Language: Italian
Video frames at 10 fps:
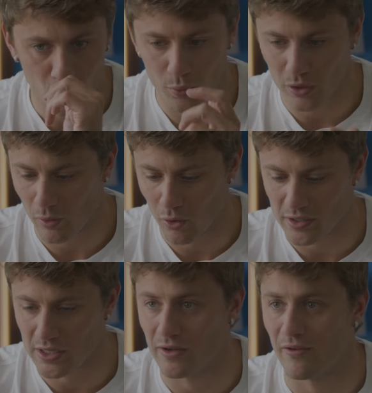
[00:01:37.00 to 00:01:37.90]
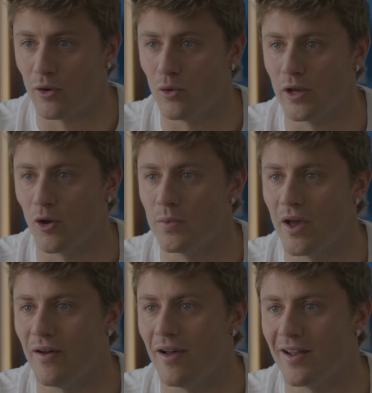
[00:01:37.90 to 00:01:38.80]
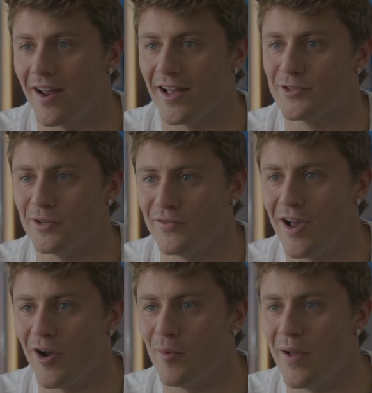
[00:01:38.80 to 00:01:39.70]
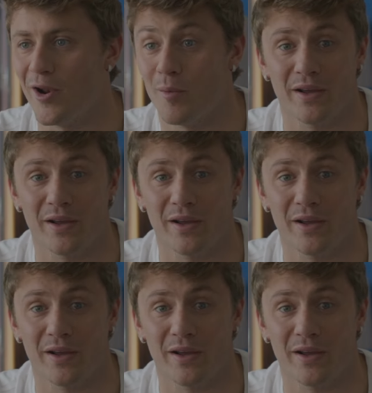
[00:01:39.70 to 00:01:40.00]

Io più che quello che scrivevo era quello che copiava il ragazzo di fianco a me, no?